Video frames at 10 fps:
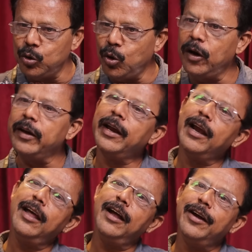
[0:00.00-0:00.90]
தோழர்
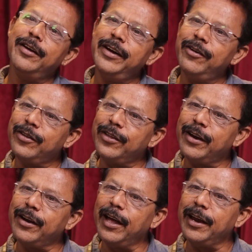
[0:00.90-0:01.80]
நல்லகண்ணுன்னு
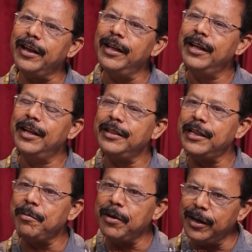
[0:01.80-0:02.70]
ஒருத்தர் இருக்கார்
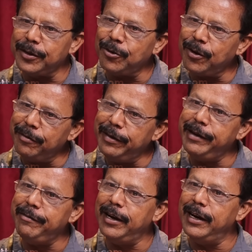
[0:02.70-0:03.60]
தமிழகத்தோட
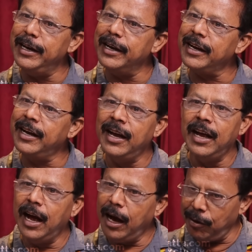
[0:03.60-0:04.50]
விடிவெள்ளி
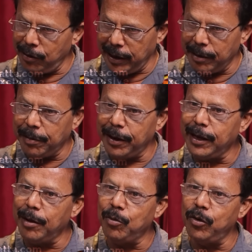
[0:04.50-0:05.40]
அவருக்கு என்ன
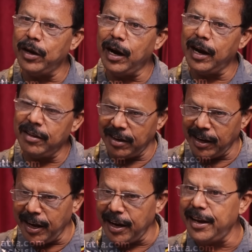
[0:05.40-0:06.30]
பாதுகாப்பு கொடுக்குறாங்களா
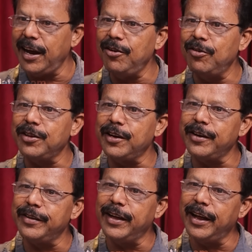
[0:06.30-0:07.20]
சங்கரையான்னு ஒருத்தர்
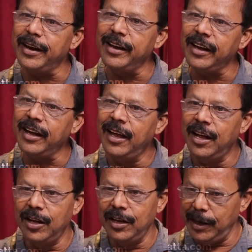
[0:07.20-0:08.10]
இருந்தார்
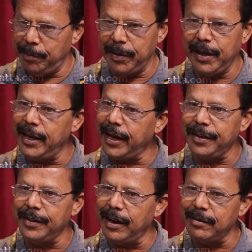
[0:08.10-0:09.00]
இப்போ தான்
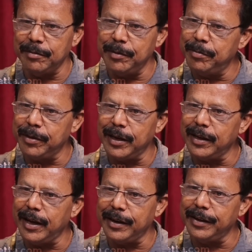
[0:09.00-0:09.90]
இறந்தார்
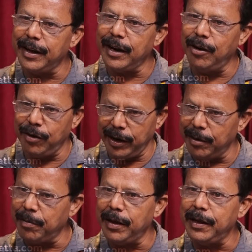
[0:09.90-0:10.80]
சமீபத்தில் தான் இருந்தார் அவருக்கு
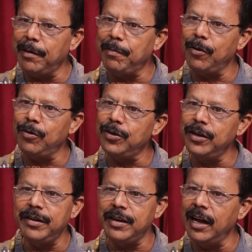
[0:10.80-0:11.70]
என்ன பாதுகாப்பாக
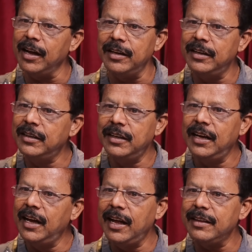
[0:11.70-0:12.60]
கொடுத்துக்கிட்டு இருக்காங்க
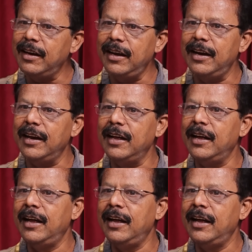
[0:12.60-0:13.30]
அதெல்லாம் இல்லை